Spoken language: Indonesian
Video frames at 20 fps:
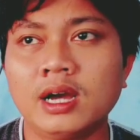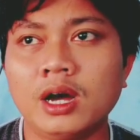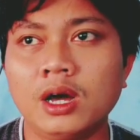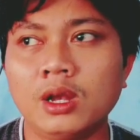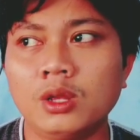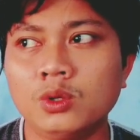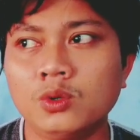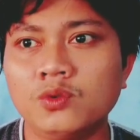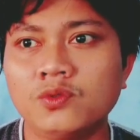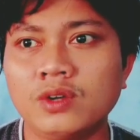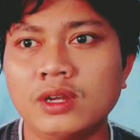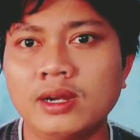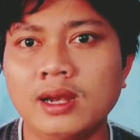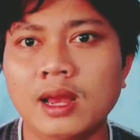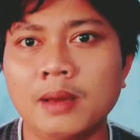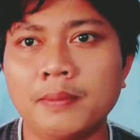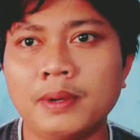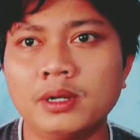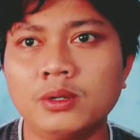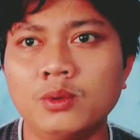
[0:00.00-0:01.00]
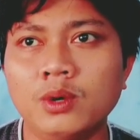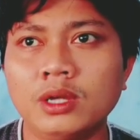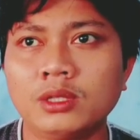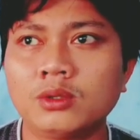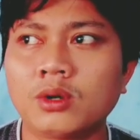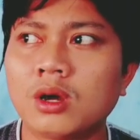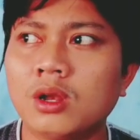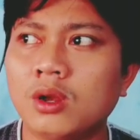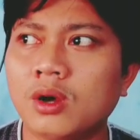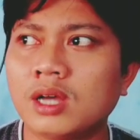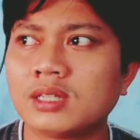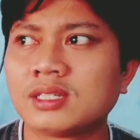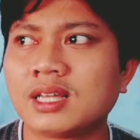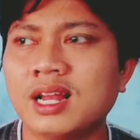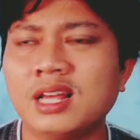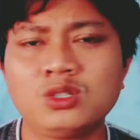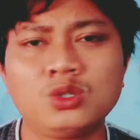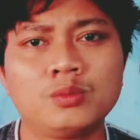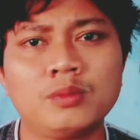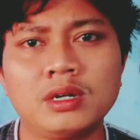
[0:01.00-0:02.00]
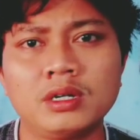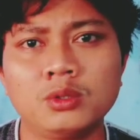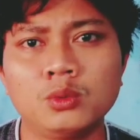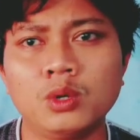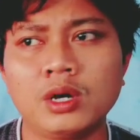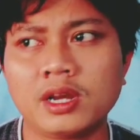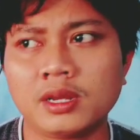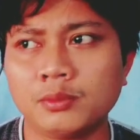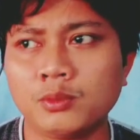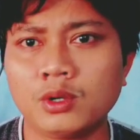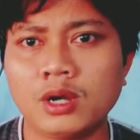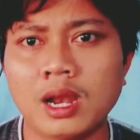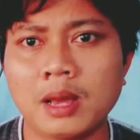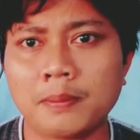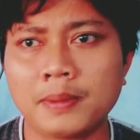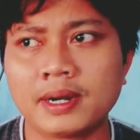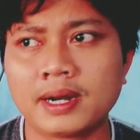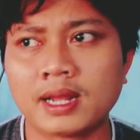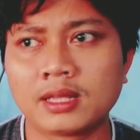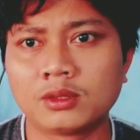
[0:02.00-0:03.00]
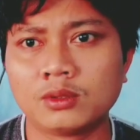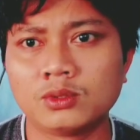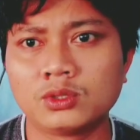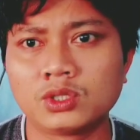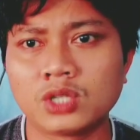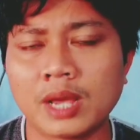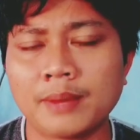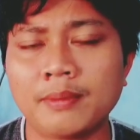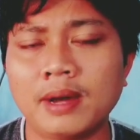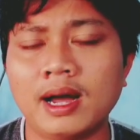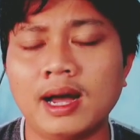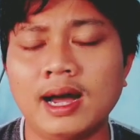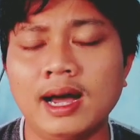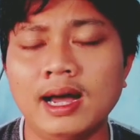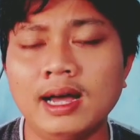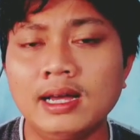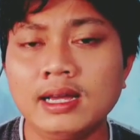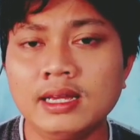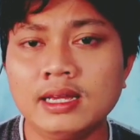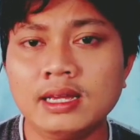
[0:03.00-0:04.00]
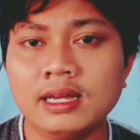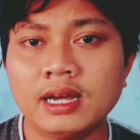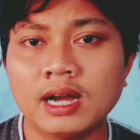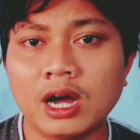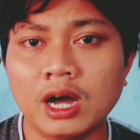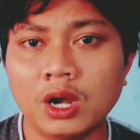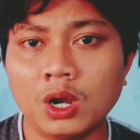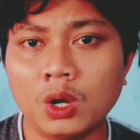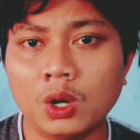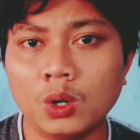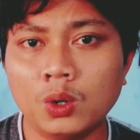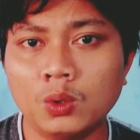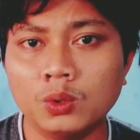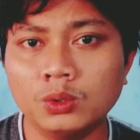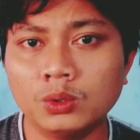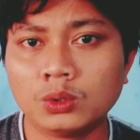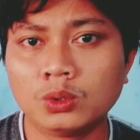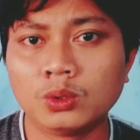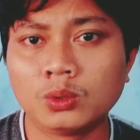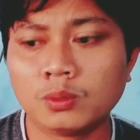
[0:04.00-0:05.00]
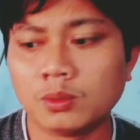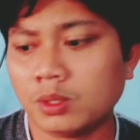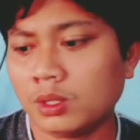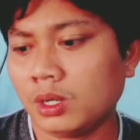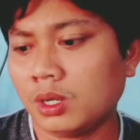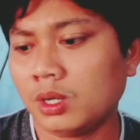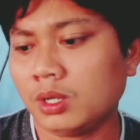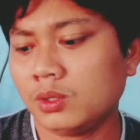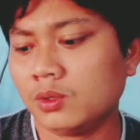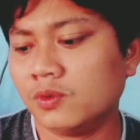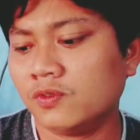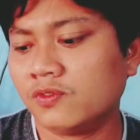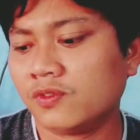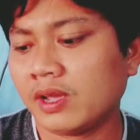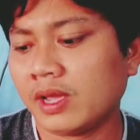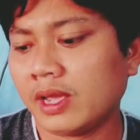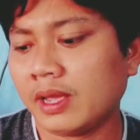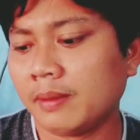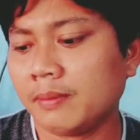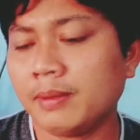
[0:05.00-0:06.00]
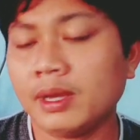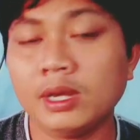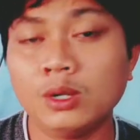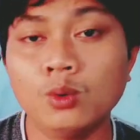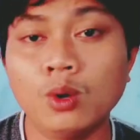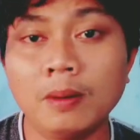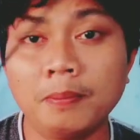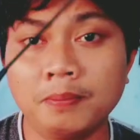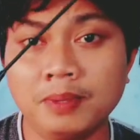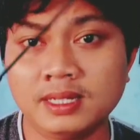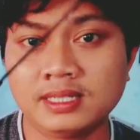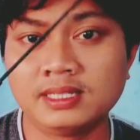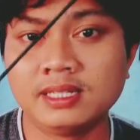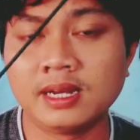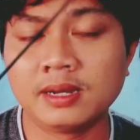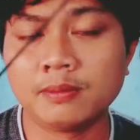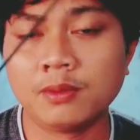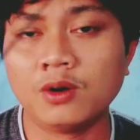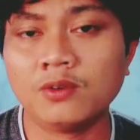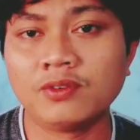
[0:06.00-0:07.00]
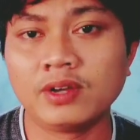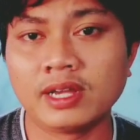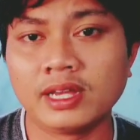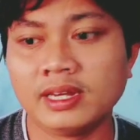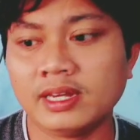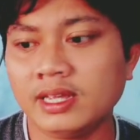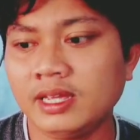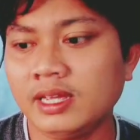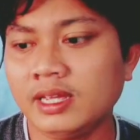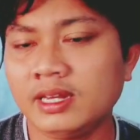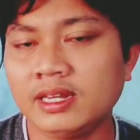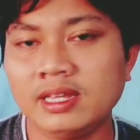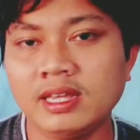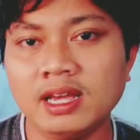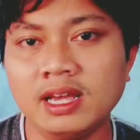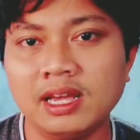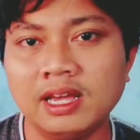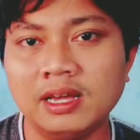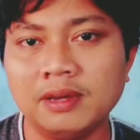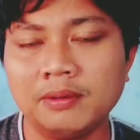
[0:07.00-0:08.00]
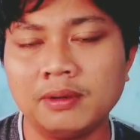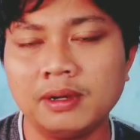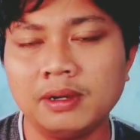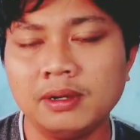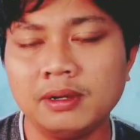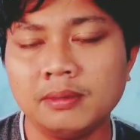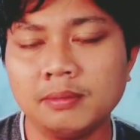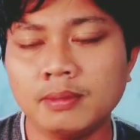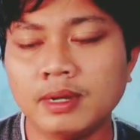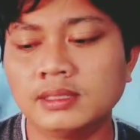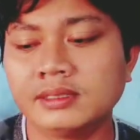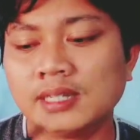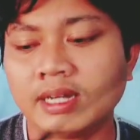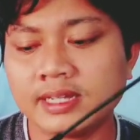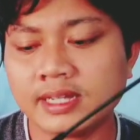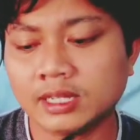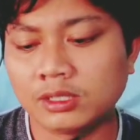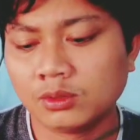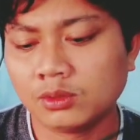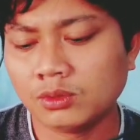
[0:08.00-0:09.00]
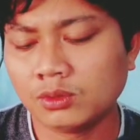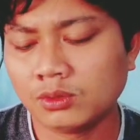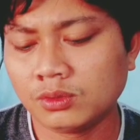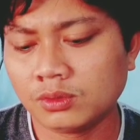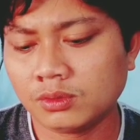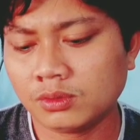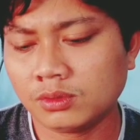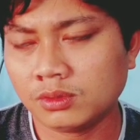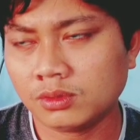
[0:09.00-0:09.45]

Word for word: kalau UV82 itu kalau nggak salah cuma 2800 mAh kalau untuk uh, eh, UV B2 Plus dari Baofeng ini dia baterainya itu